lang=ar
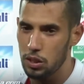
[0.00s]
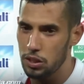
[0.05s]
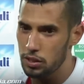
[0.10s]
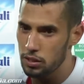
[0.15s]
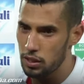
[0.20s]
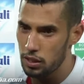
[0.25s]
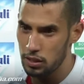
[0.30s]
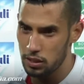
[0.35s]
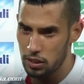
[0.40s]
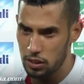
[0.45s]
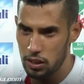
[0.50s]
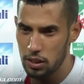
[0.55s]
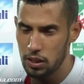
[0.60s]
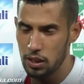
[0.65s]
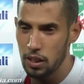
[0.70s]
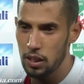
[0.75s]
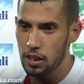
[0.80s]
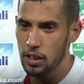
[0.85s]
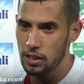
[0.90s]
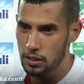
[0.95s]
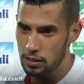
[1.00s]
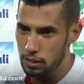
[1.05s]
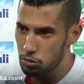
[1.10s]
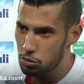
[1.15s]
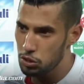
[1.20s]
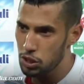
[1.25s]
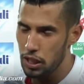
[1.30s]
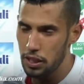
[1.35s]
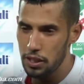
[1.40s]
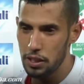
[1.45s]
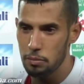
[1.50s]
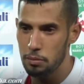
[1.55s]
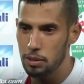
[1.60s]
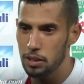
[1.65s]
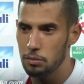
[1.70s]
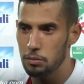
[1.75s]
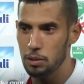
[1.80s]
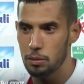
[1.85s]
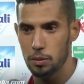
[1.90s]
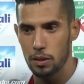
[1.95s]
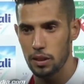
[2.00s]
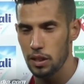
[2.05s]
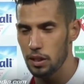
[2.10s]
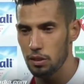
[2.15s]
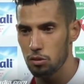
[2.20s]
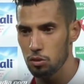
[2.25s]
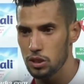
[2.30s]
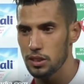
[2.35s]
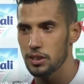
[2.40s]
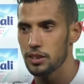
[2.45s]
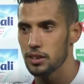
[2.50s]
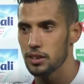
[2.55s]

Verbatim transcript: كان كنعطيو التحيه من هذا المنبر لانه